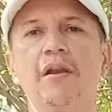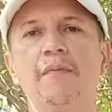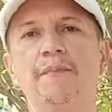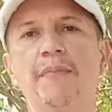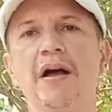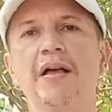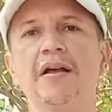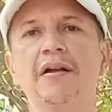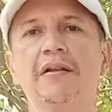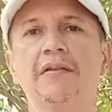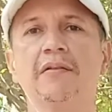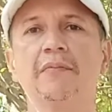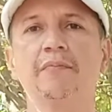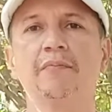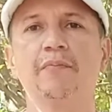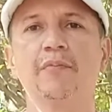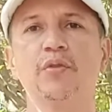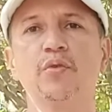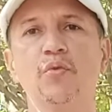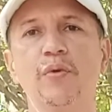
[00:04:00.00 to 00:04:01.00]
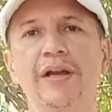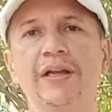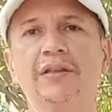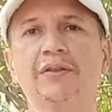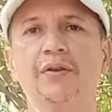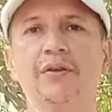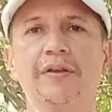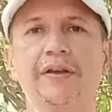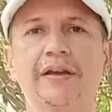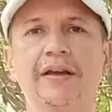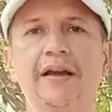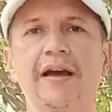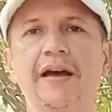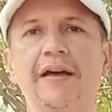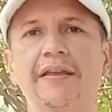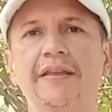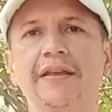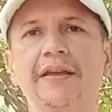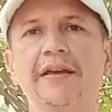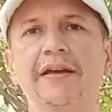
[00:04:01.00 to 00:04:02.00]
el pan nuestro de
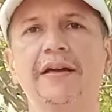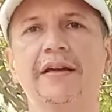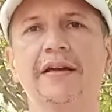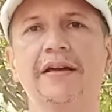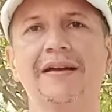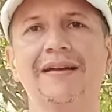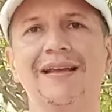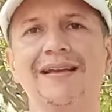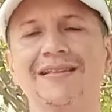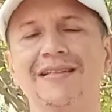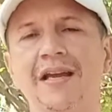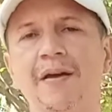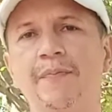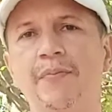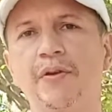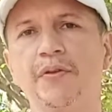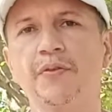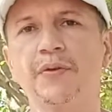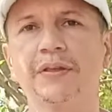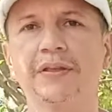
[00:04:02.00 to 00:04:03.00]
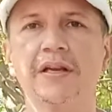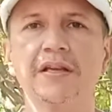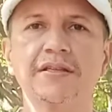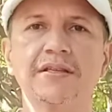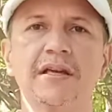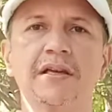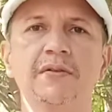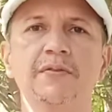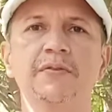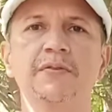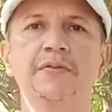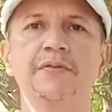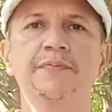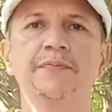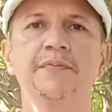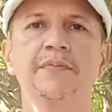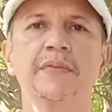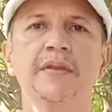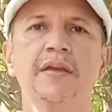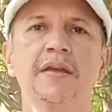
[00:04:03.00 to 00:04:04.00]
cada día. Gracias por nuestra salud.
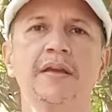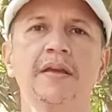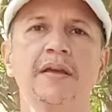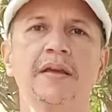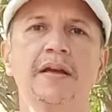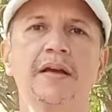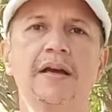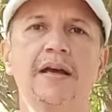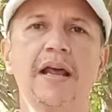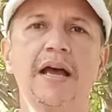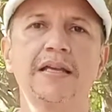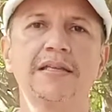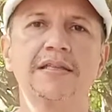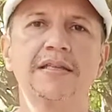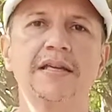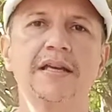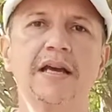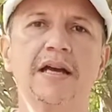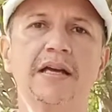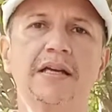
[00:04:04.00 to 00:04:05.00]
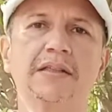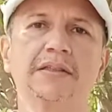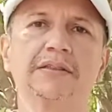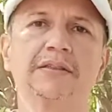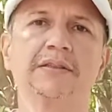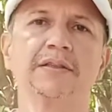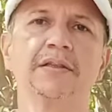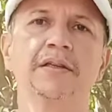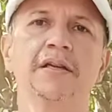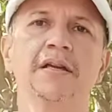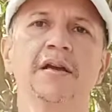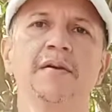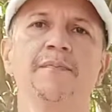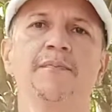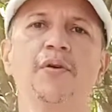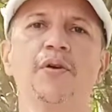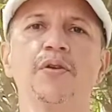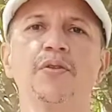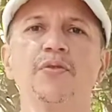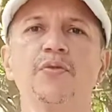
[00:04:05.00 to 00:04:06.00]
Gracias
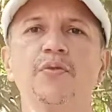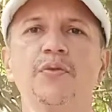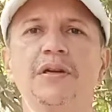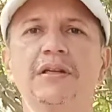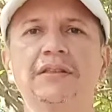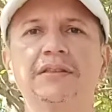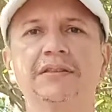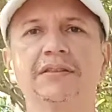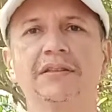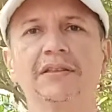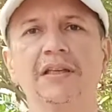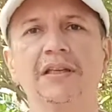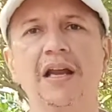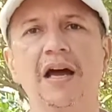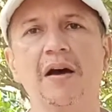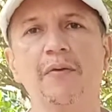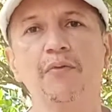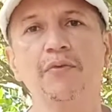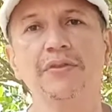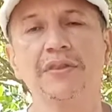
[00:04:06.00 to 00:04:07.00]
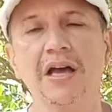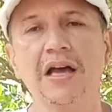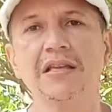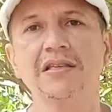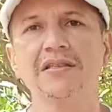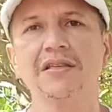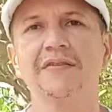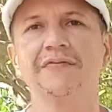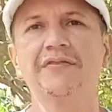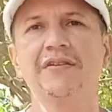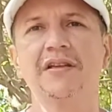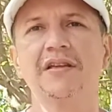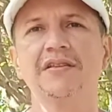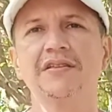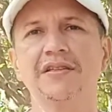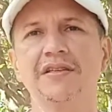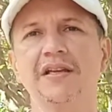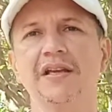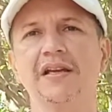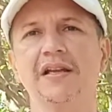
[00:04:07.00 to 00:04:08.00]
por nuestra abundancia
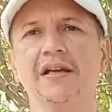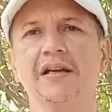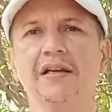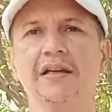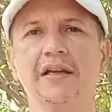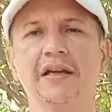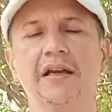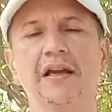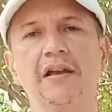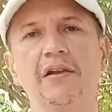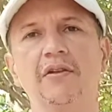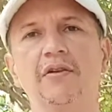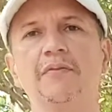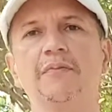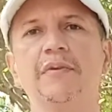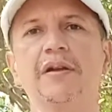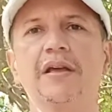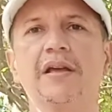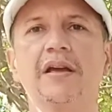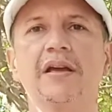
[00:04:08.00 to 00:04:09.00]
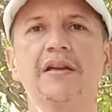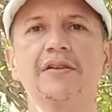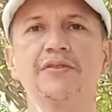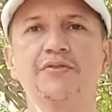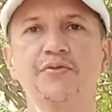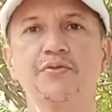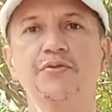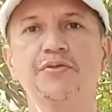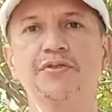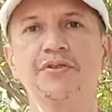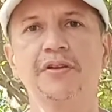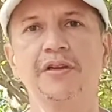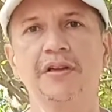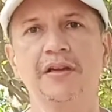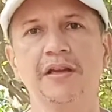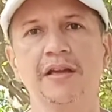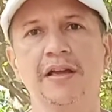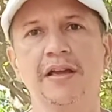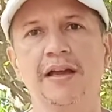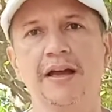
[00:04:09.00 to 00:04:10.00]
financiera. En el nombre de Jesús.
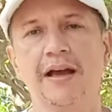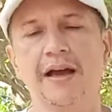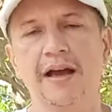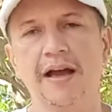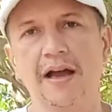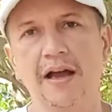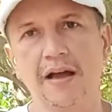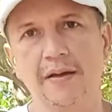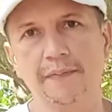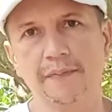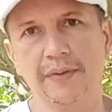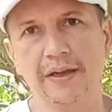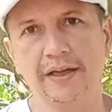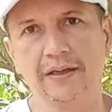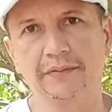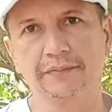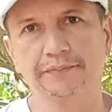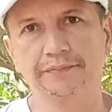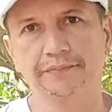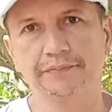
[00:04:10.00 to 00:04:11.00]
Amén.